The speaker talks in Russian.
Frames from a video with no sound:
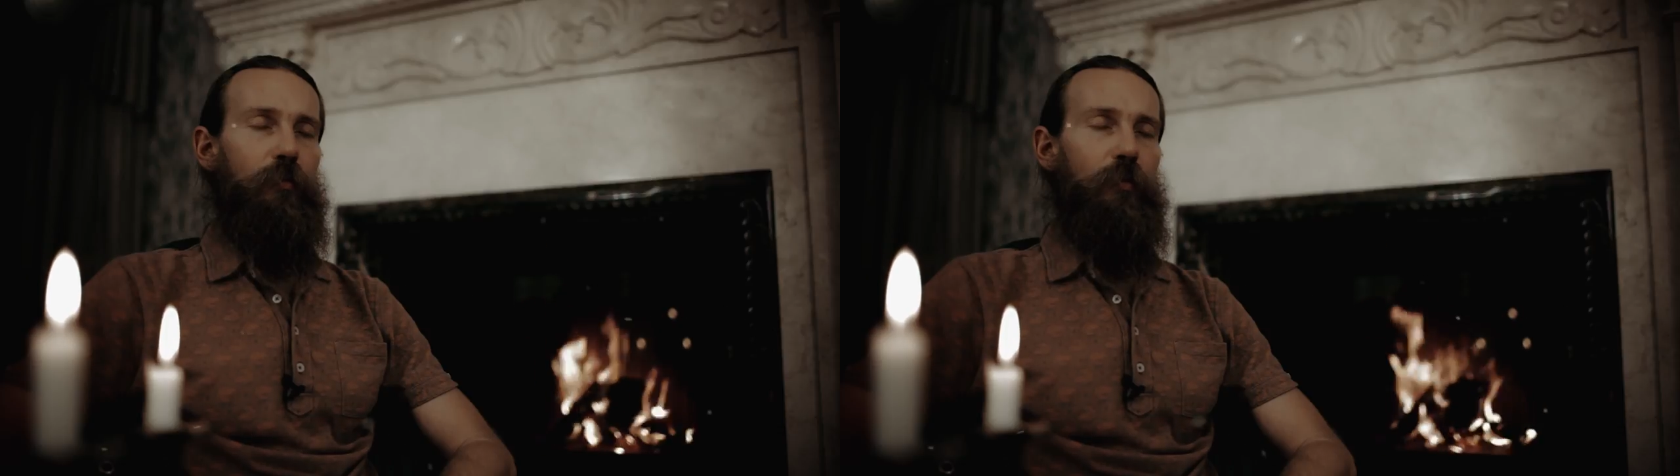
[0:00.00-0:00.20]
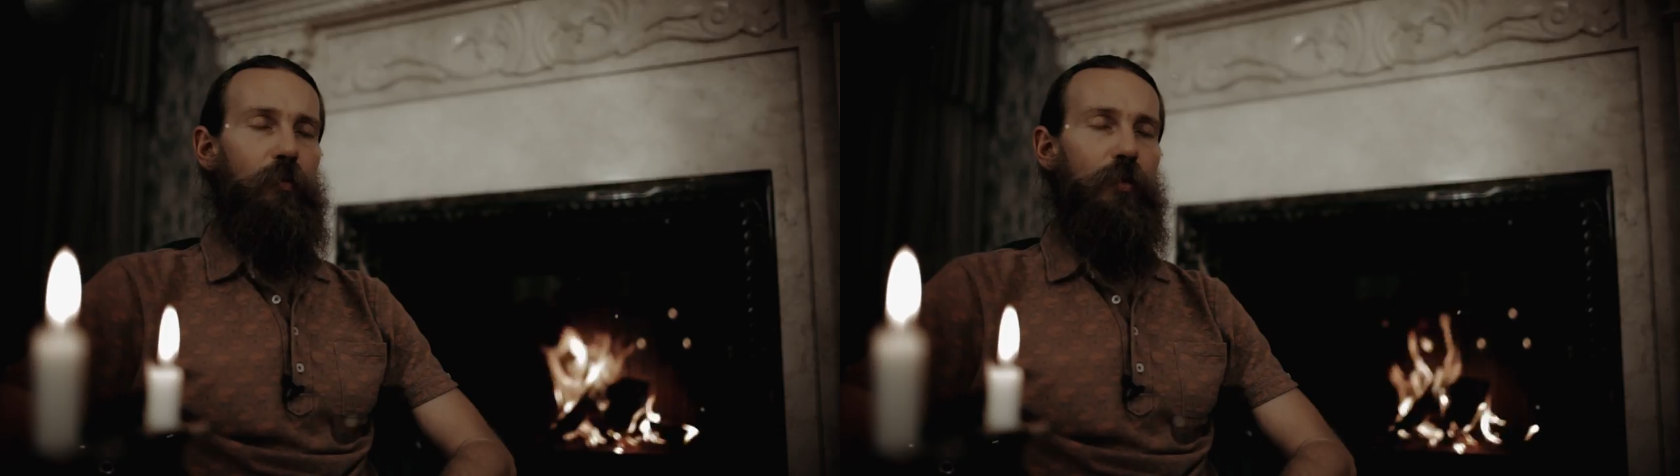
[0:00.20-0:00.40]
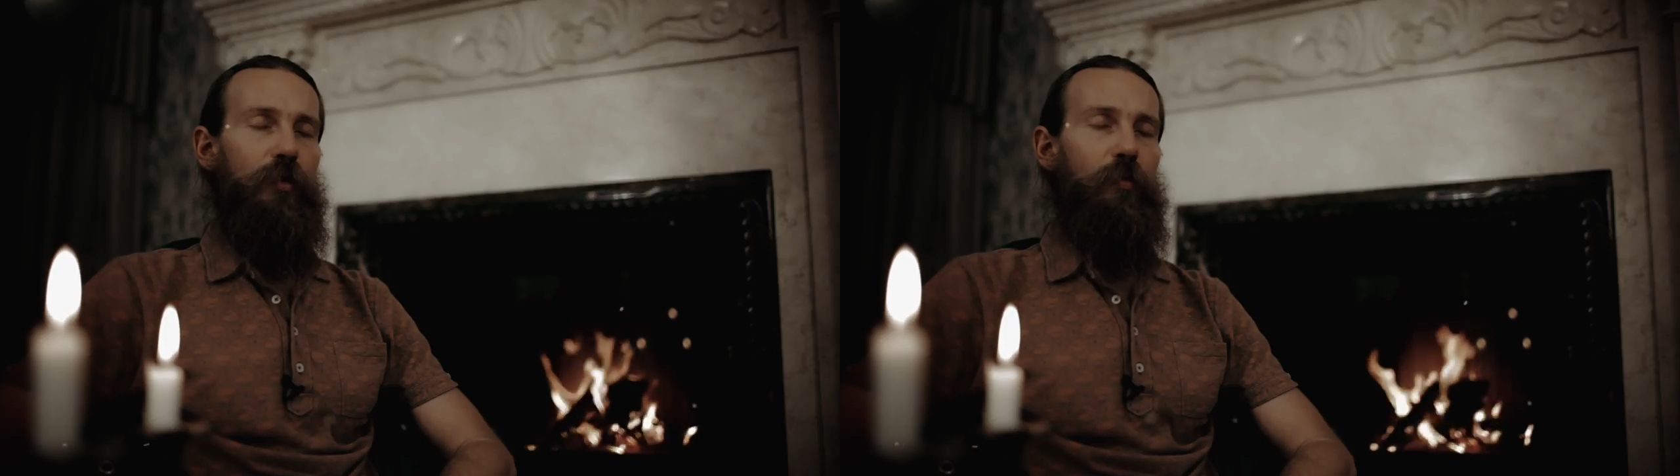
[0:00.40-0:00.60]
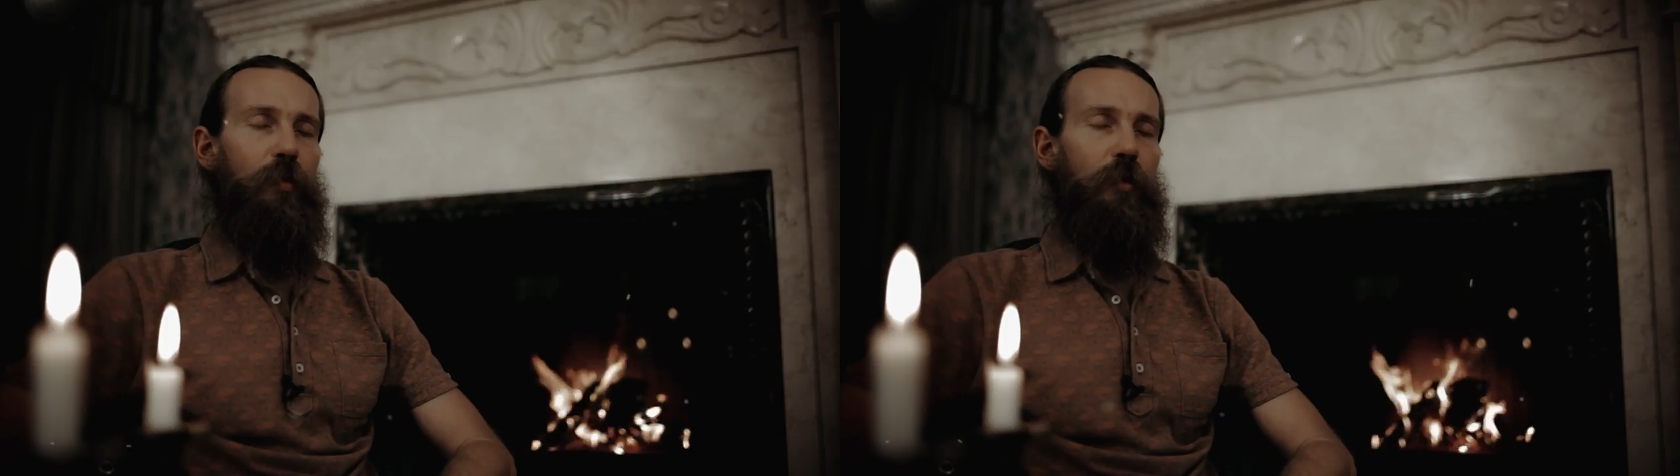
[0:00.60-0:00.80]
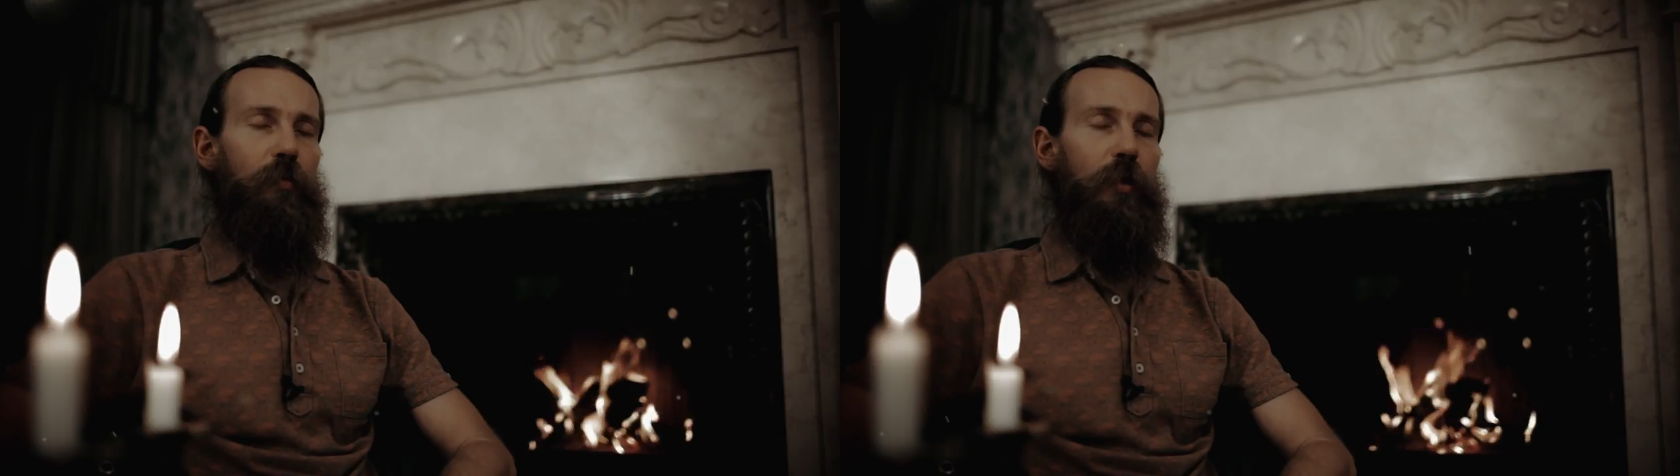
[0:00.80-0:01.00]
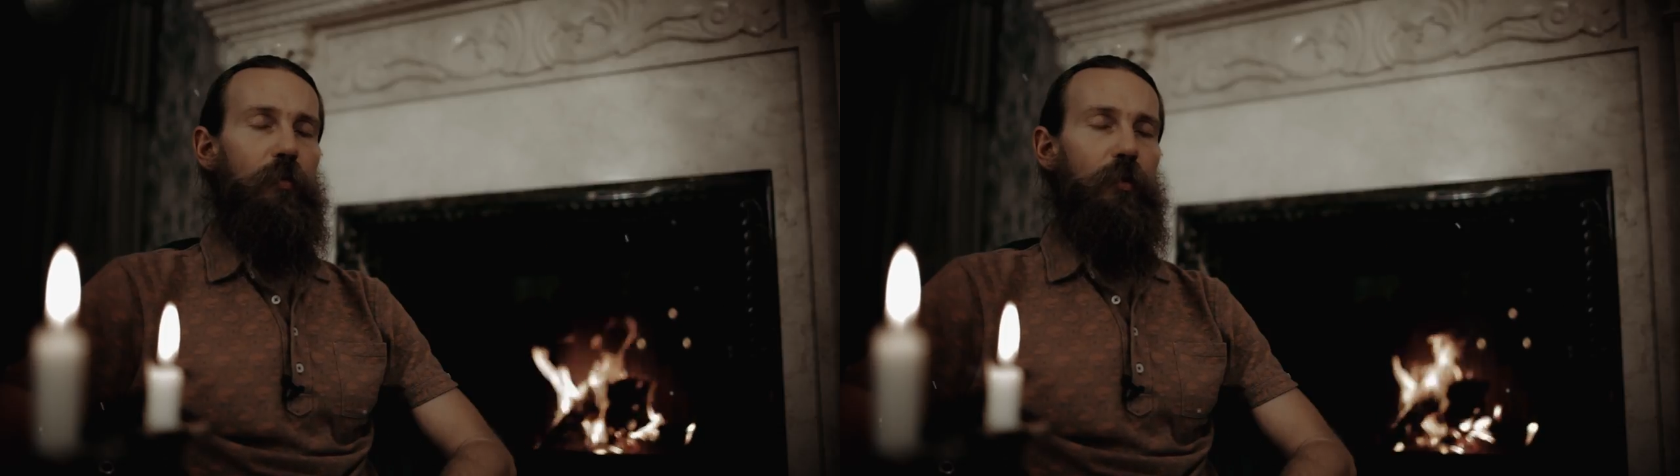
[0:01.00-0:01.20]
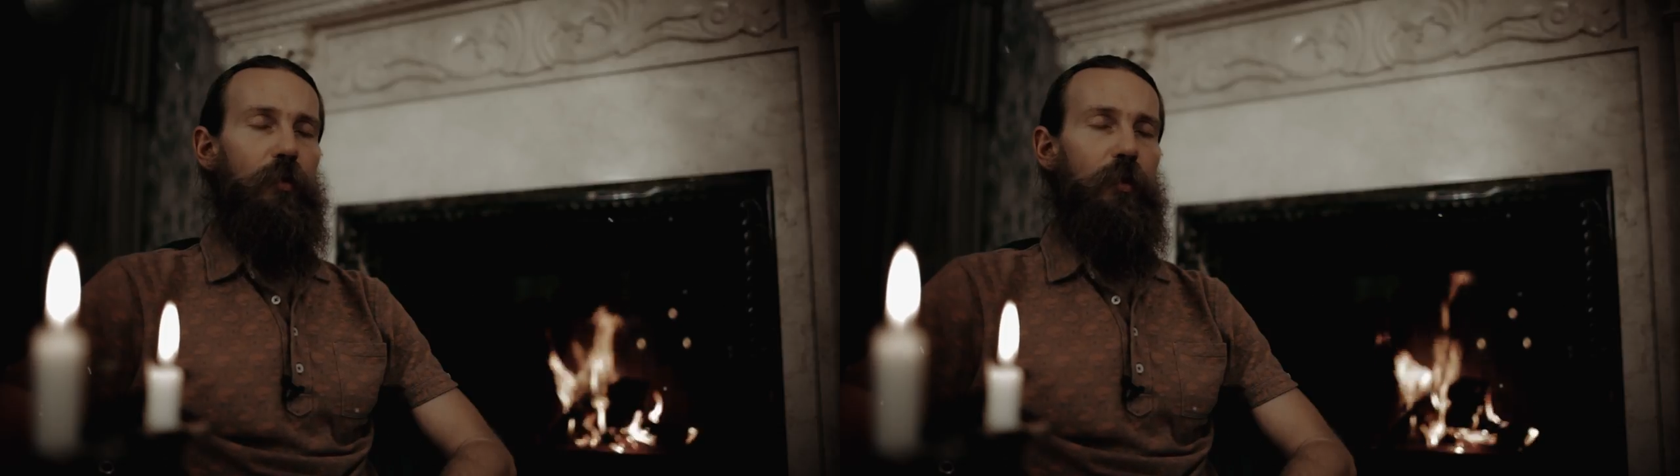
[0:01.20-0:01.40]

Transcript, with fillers: Мы просто принимаем ее,